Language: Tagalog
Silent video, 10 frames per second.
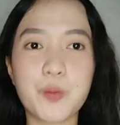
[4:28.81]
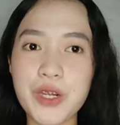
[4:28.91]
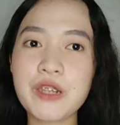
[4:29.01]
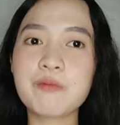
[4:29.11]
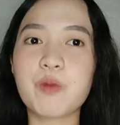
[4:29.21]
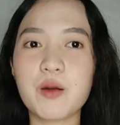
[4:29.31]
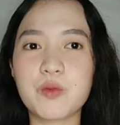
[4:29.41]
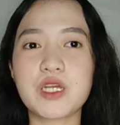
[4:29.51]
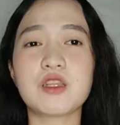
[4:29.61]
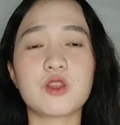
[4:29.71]
per
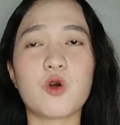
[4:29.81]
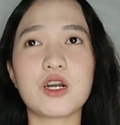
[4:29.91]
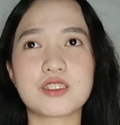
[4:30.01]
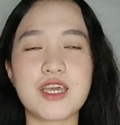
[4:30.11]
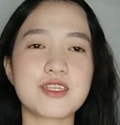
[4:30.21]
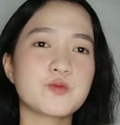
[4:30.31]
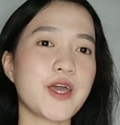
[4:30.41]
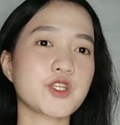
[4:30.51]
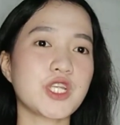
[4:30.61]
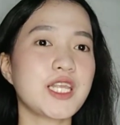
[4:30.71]
fabric na to kasi
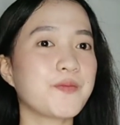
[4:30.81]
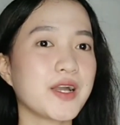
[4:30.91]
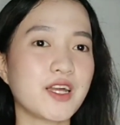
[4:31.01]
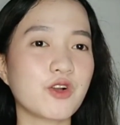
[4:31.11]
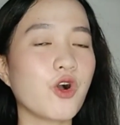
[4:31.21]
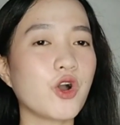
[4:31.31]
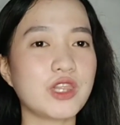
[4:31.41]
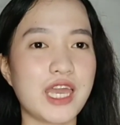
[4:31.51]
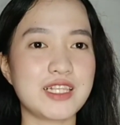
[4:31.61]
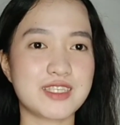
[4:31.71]
especially pag
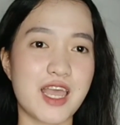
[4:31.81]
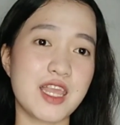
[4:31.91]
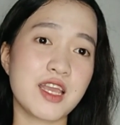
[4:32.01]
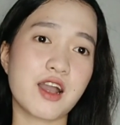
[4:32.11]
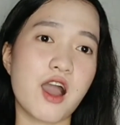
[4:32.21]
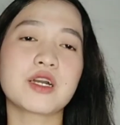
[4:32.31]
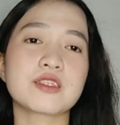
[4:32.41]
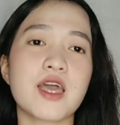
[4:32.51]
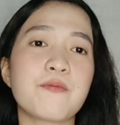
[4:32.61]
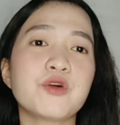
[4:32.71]
nag-online selling ka
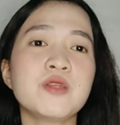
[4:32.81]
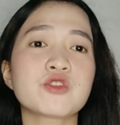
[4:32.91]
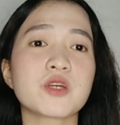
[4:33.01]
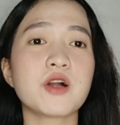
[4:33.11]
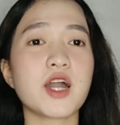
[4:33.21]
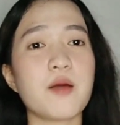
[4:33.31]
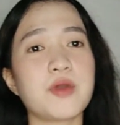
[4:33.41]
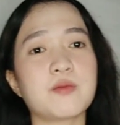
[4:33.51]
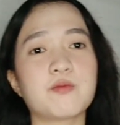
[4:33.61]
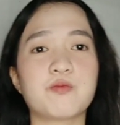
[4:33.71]
kasi pwede mo siyang
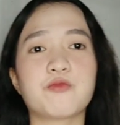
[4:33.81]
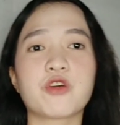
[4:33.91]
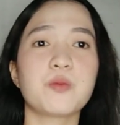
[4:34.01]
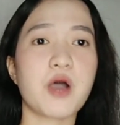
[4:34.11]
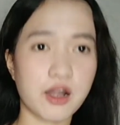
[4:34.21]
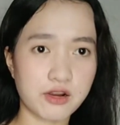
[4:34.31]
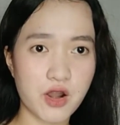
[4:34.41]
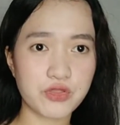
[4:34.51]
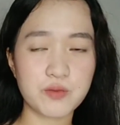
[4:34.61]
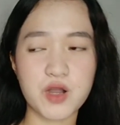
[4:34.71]
magamit for
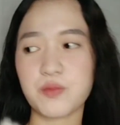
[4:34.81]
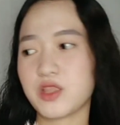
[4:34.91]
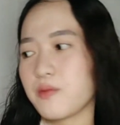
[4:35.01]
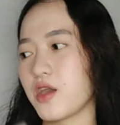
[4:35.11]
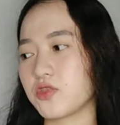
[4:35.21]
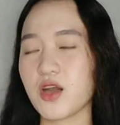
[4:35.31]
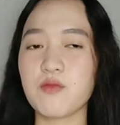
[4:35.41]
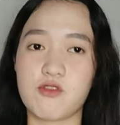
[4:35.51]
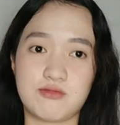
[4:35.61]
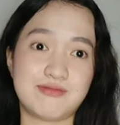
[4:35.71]
background ng mga
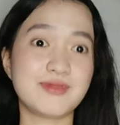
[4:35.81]
binebenta mo.